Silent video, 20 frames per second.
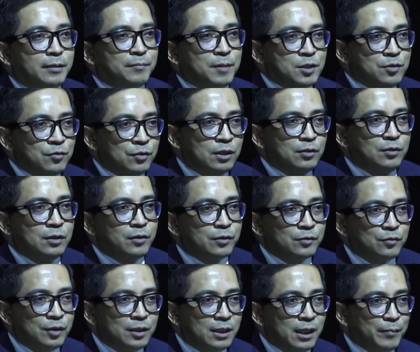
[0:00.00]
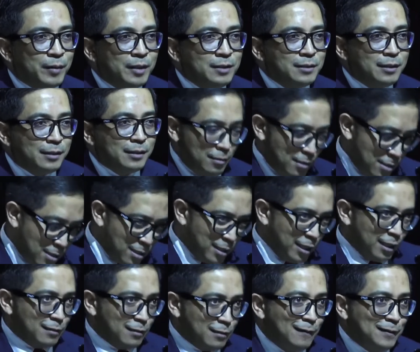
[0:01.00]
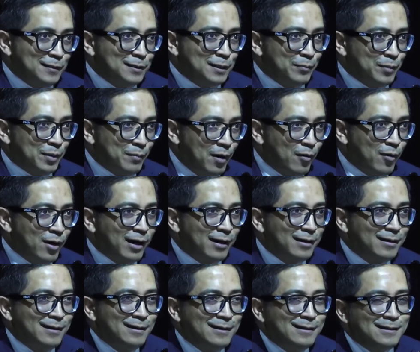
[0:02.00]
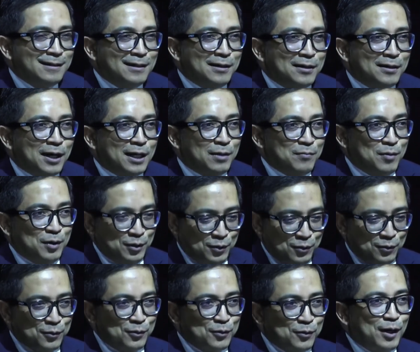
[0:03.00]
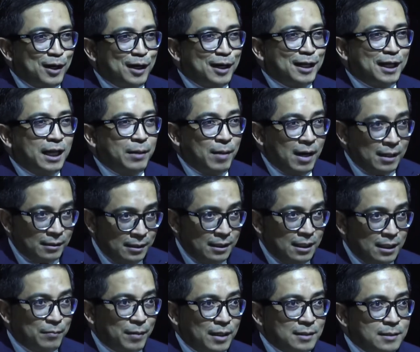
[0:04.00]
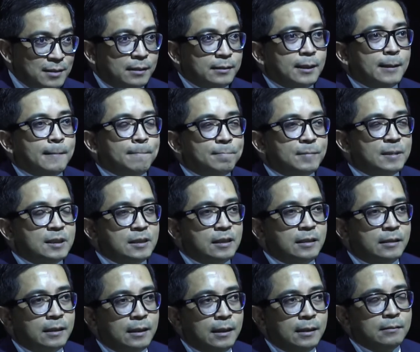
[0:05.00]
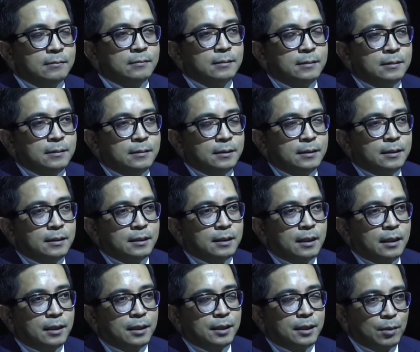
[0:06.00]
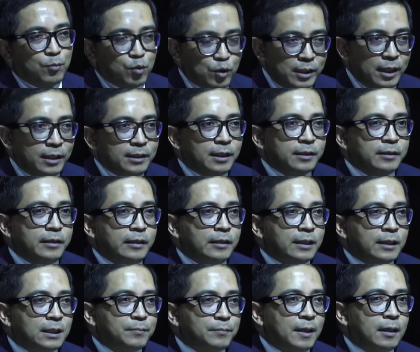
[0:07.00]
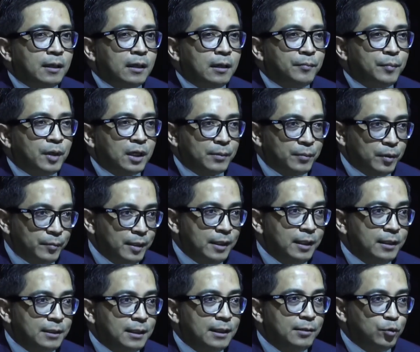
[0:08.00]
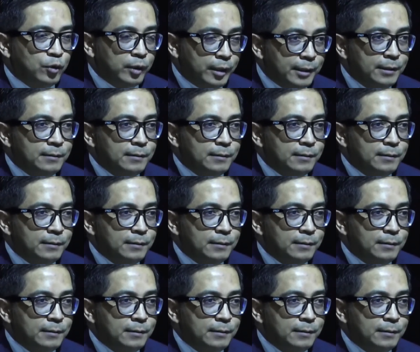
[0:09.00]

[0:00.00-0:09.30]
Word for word: Yura juga waktu di TPS saya kira nggak lihat sampai bawah kan, eh, karena begitu eh, lebarnya dan panjangnya. Sehingga eh, kemudian yang diingat para pemilih adalah mungkin